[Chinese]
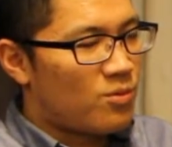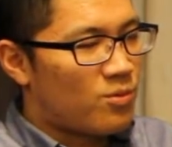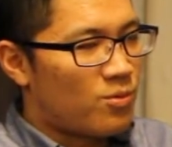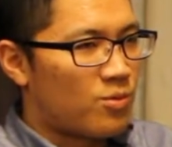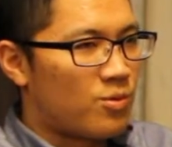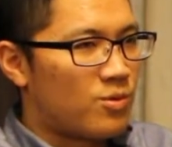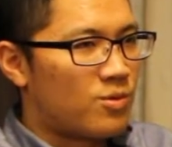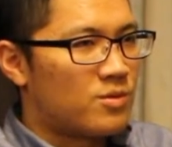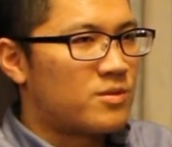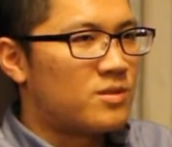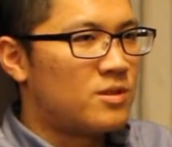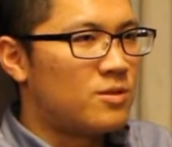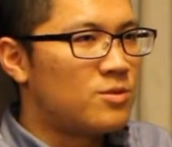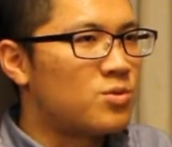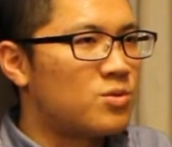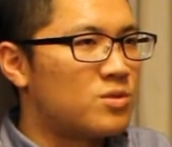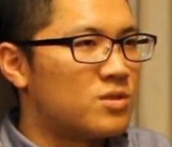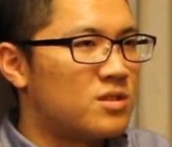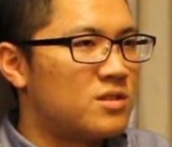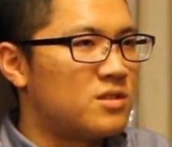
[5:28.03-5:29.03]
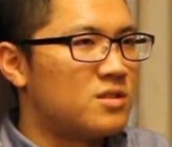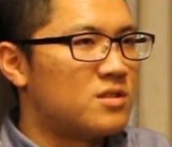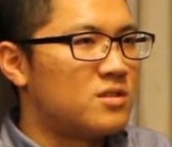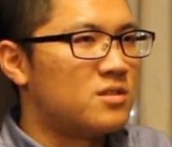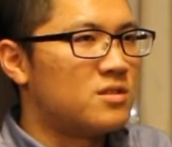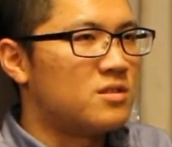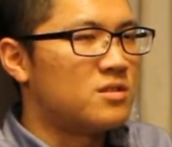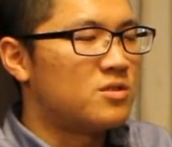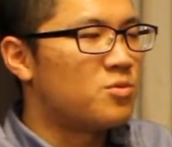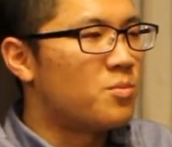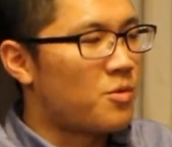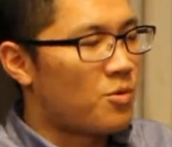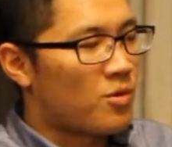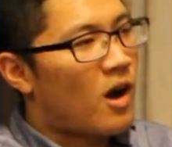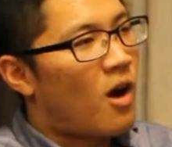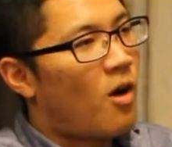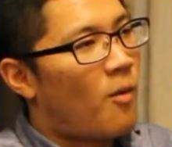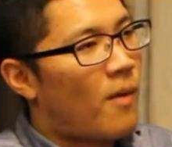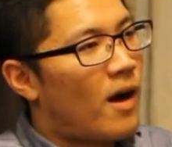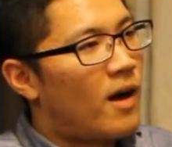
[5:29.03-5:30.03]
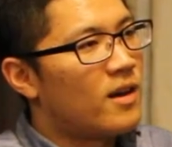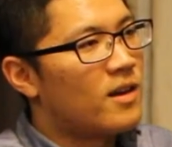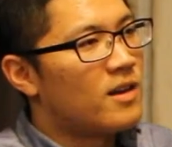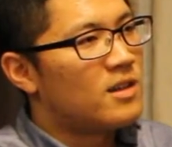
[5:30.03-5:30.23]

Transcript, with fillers: 我研究所其实就没有考嘛，